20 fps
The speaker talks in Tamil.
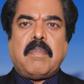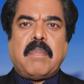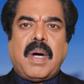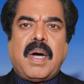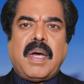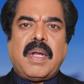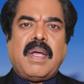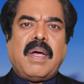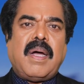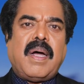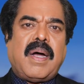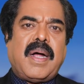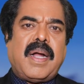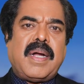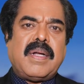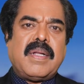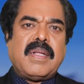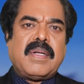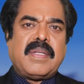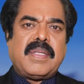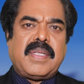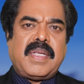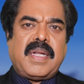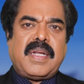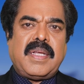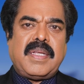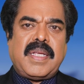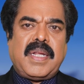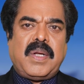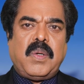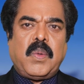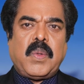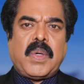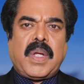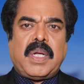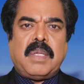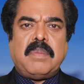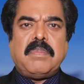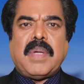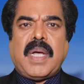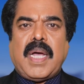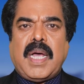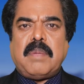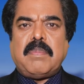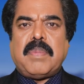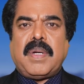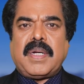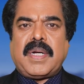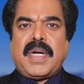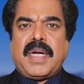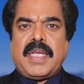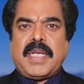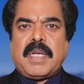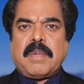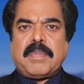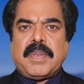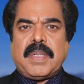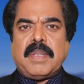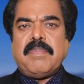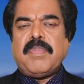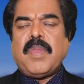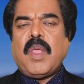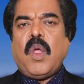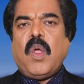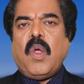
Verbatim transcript: பாலா அன்னர் என எல்லோராலும் அன்பாக அழைக்கப்படும்